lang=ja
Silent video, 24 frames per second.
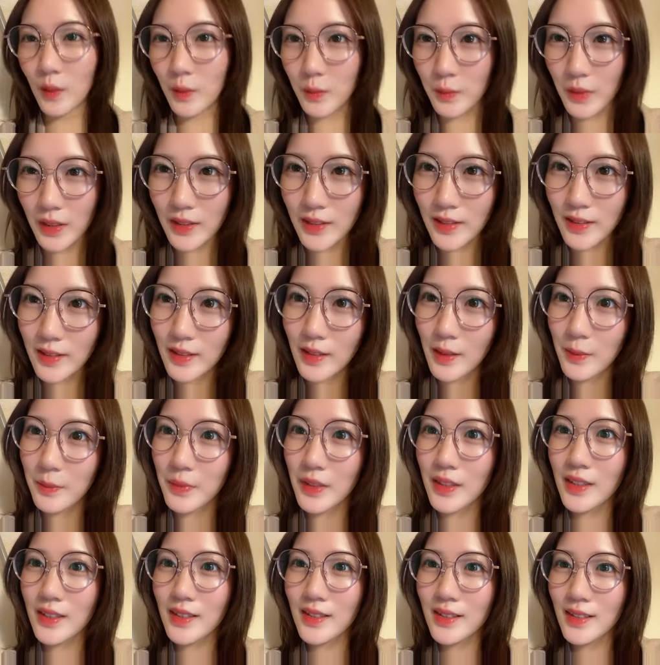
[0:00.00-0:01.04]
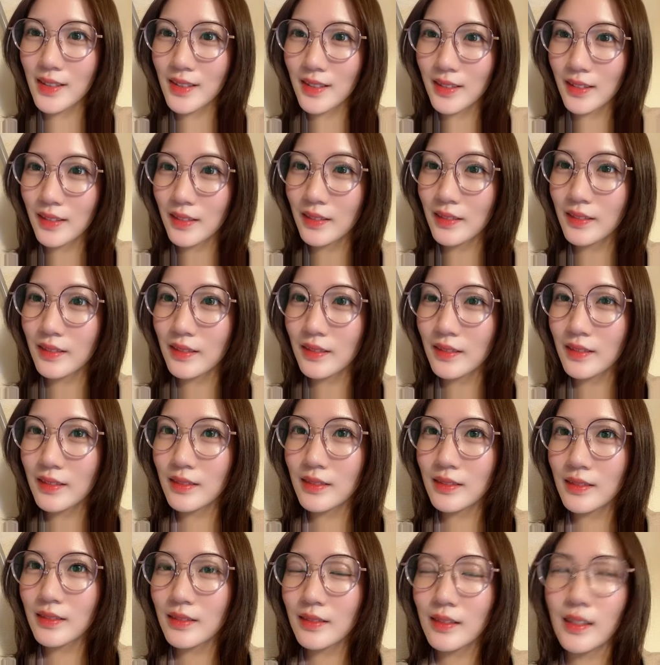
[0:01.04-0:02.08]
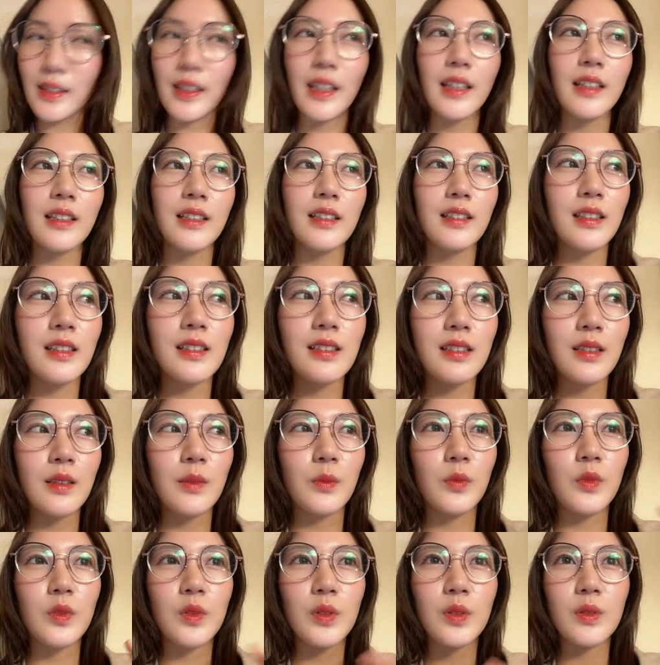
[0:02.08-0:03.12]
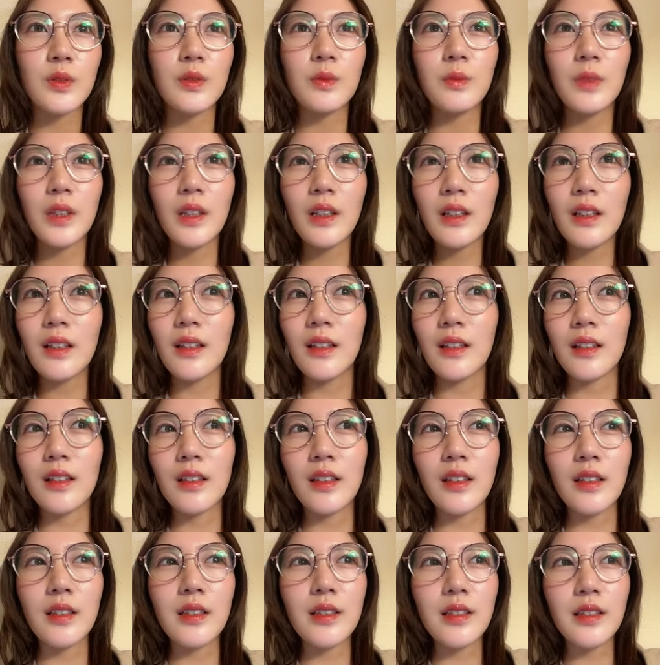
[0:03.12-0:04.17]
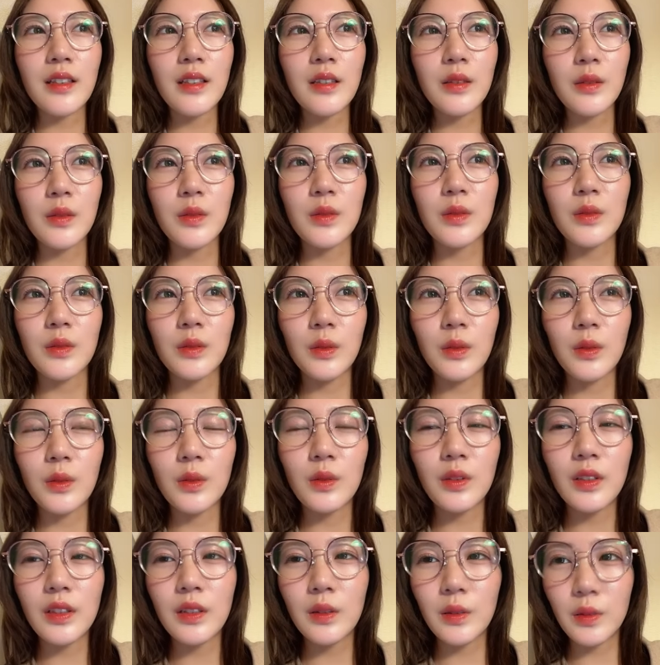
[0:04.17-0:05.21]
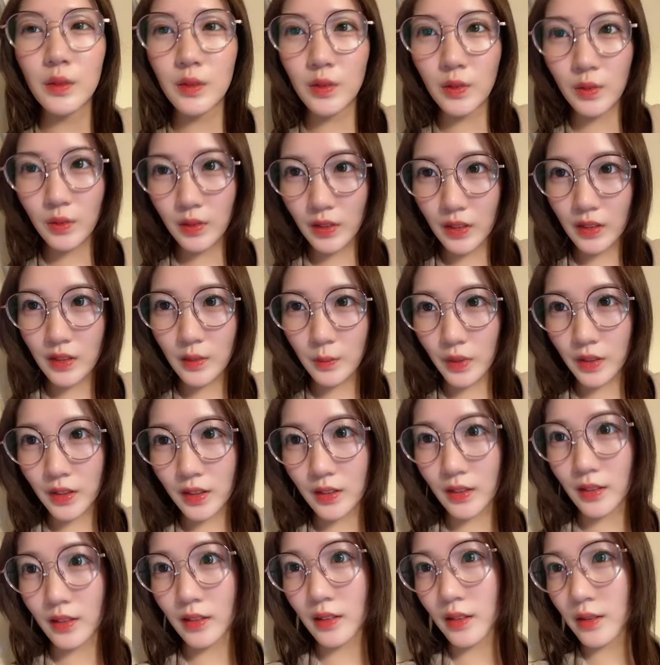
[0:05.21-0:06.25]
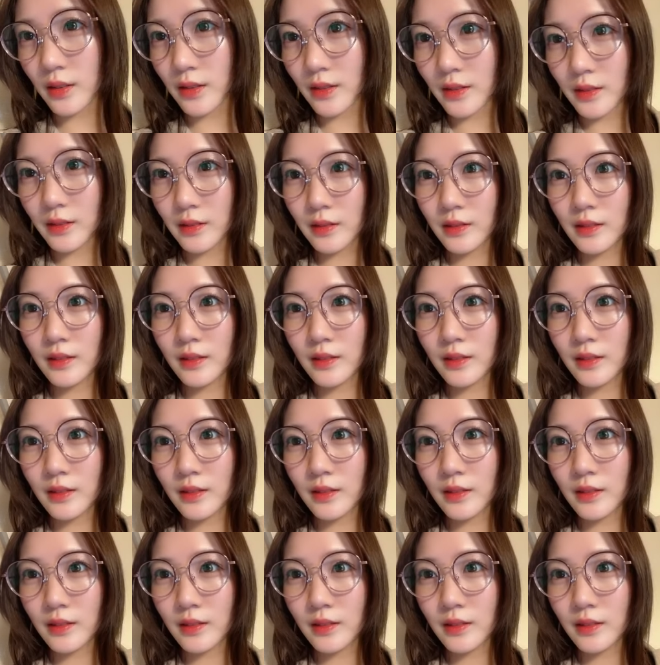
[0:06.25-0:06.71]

待ちしてます第2次申し込みが明日のお昼12時までなんです